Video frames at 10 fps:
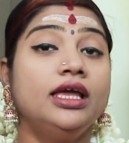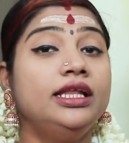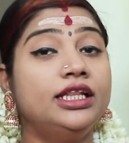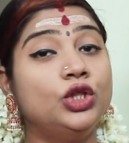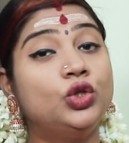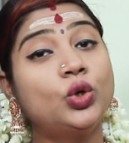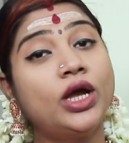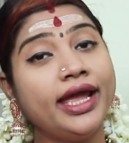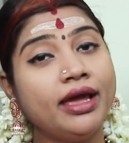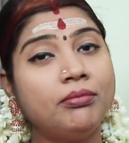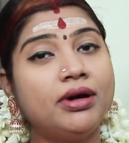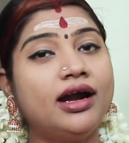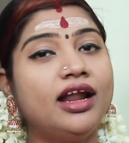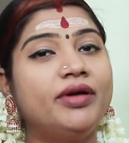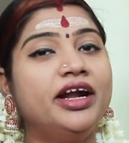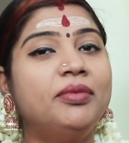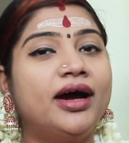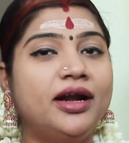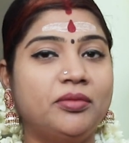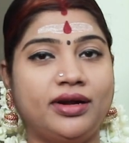இந்த துர்க்கை அம்பாளை
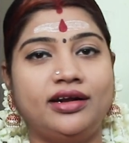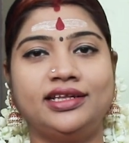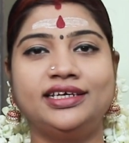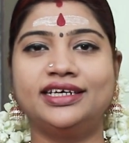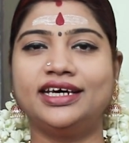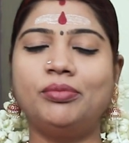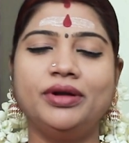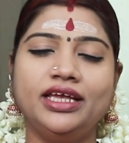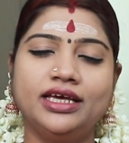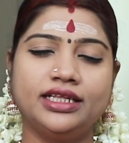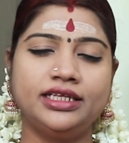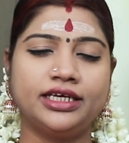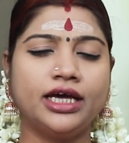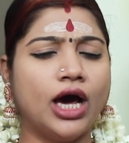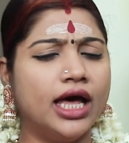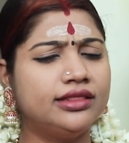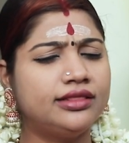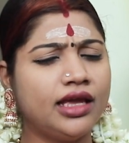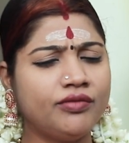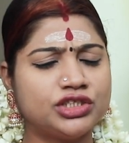வழிபாடு பண்றது அப்படிங்கிறது
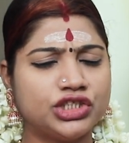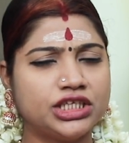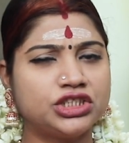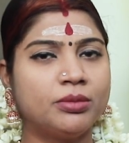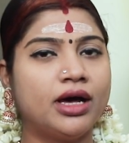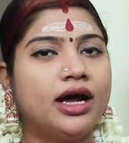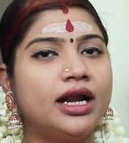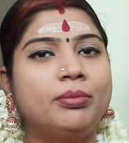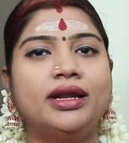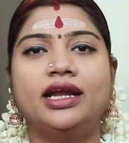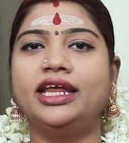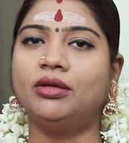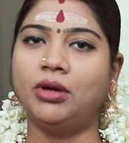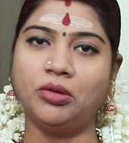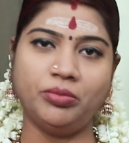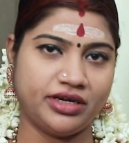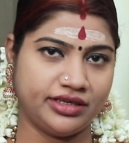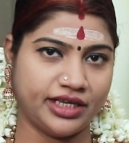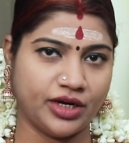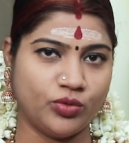அதி விசேஷமான பலனை நமக்கு
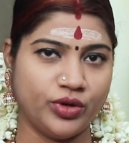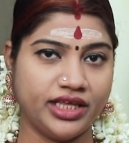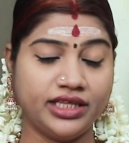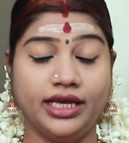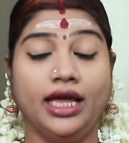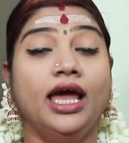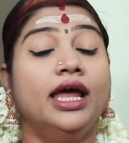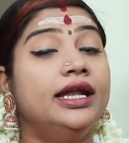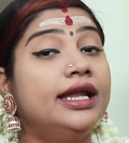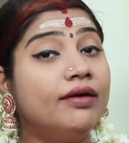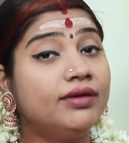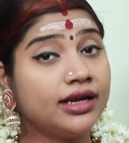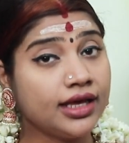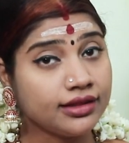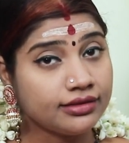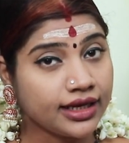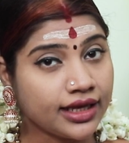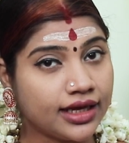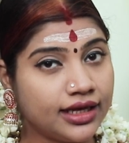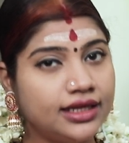பெற்றுத்தரக்கூடியது நவராத்திரி
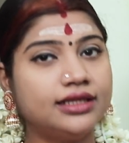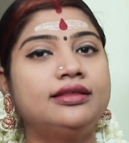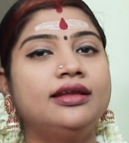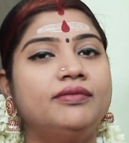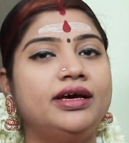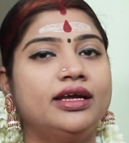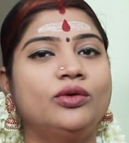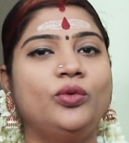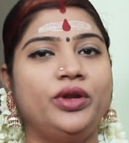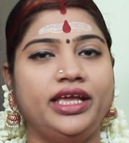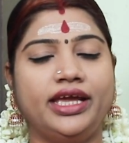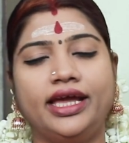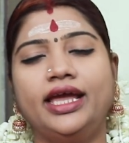காலத்துல வரக்கூடிய